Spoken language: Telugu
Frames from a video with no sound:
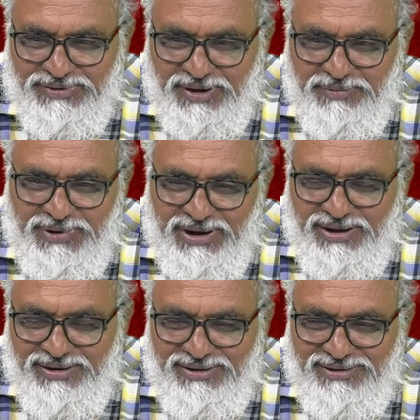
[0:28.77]

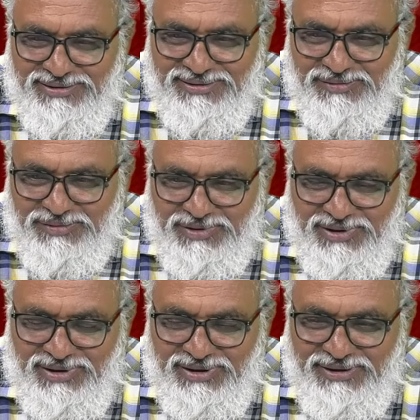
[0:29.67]
షర్మిలని
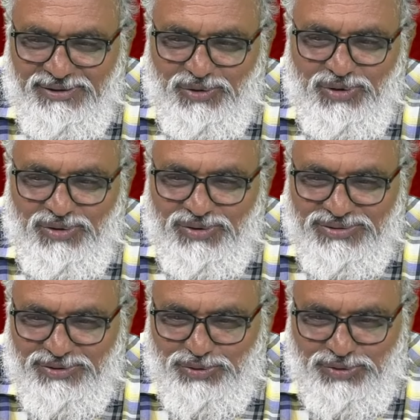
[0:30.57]
లీడ్ రోల్లోకి
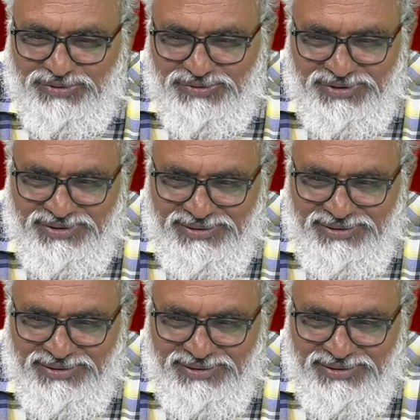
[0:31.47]
తీసుకొచ్చి